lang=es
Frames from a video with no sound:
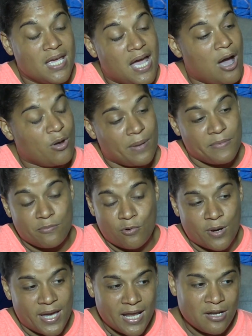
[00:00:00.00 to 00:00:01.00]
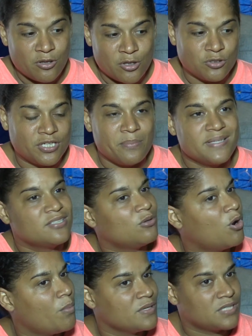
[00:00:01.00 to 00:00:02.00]
Ahora mismo él lo de los tres meses no
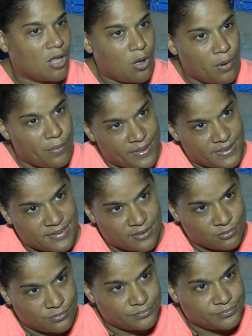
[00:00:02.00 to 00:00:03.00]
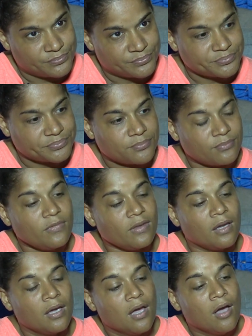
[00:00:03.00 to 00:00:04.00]
ha comenzado a bebérselo.
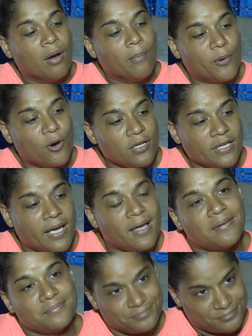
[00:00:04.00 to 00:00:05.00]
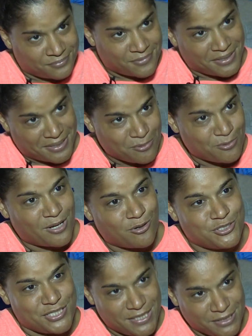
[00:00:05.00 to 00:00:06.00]
Porque hay que buscar los
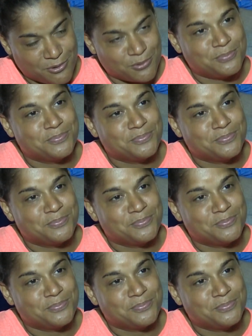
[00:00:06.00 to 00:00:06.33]
chelitos.